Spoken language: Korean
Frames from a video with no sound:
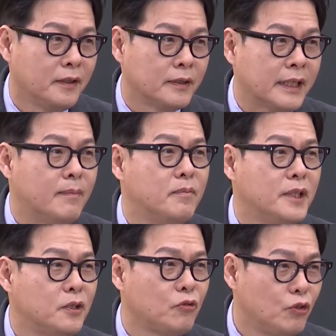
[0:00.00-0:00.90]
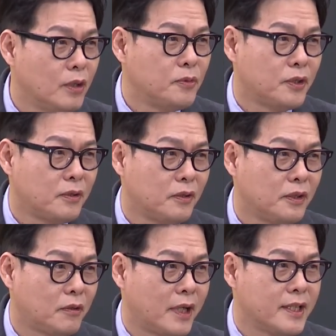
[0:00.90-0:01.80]
잠재적 위험성이
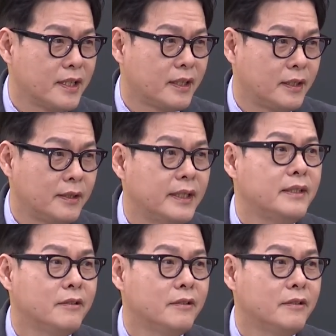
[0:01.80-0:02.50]
굉장히 크다는